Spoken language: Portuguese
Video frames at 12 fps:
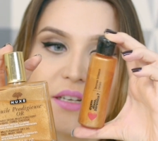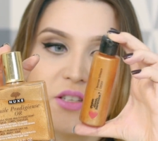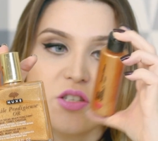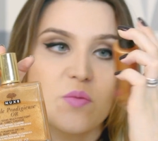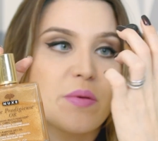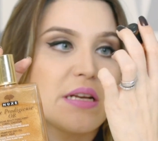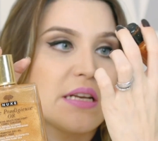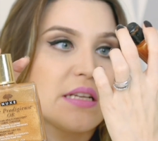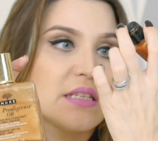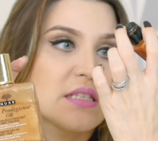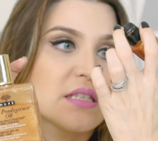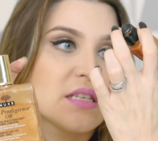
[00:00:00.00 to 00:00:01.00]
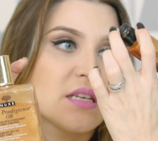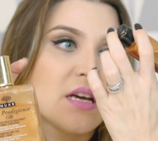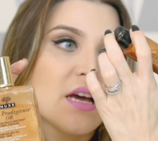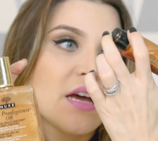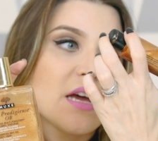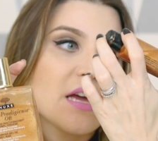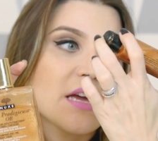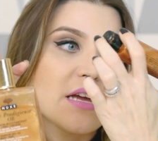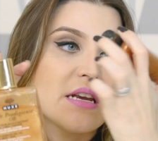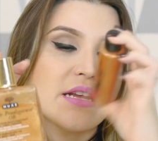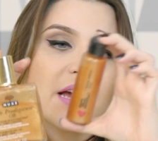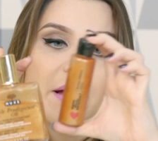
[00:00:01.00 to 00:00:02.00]
da Candice Berenice,
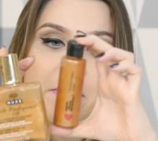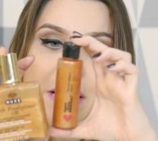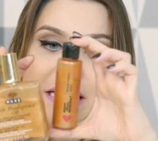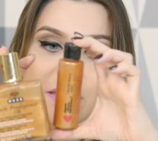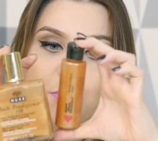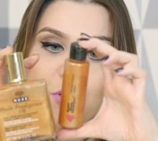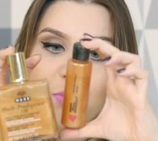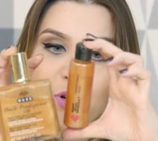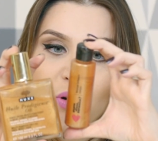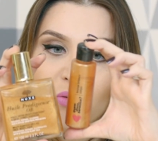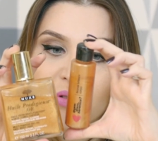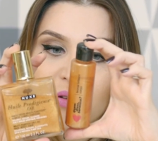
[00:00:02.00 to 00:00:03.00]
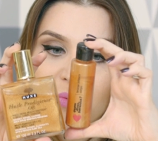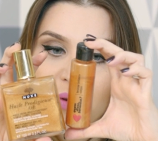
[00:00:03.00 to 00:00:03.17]
ele é mais pro bronze